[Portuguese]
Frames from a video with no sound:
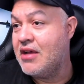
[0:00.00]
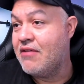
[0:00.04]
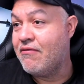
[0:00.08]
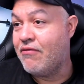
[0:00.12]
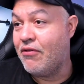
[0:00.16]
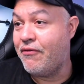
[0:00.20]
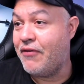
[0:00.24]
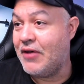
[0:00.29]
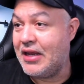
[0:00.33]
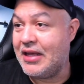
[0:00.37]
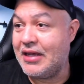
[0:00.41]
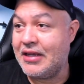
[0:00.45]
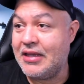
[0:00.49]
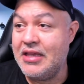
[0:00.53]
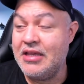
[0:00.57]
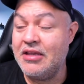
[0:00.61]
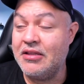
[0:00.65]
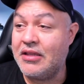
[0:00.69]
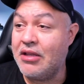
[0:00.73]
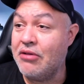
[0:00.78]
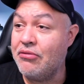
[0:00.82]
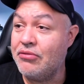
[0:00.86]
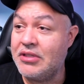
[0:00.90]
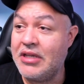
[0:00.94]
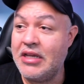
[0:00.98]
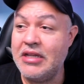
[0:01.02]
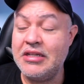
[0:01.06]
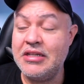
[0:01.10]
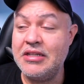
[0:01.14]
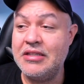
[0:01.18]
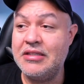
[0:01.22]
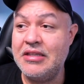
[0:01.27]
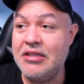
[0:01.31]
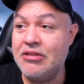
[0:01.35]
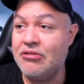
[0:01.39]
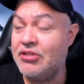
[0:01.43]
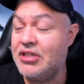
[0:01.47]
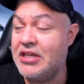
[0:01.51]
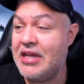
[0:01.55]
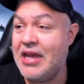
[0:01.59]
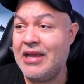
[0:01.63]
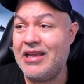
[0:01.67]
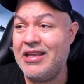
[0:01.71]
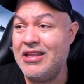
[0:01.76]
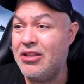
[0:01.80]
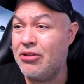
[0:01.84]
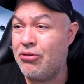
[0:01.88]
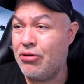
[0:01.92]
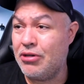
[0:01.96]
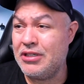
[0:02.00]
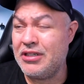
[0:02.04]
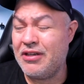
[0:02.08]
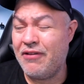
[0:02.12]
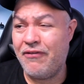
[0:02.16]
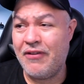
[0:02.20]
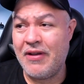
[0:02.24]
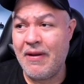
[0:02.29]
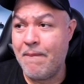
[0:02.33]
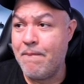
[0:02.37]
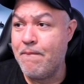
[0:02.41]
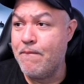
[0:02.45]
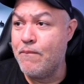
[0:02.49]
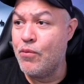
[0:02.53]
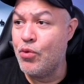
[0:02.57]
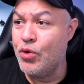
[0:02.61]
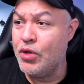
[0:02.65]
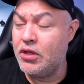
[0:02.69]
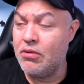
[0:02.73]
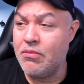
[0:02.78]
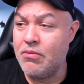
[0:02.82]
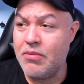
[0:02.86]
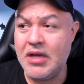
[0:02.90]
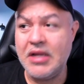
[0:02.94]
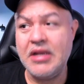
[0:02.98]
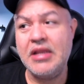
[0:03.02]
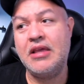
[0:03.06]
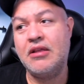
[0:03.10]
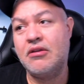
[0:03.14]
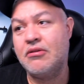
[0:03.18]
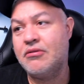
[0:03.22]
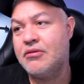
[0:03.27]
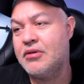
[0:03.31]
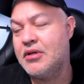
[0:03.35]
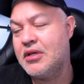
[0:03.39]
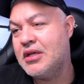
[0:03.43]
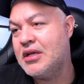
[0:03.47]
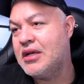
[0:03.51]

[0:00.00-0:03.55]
Vou falar aqui, tem uns kitzinhos de Hackintosh que fica muito maneiro,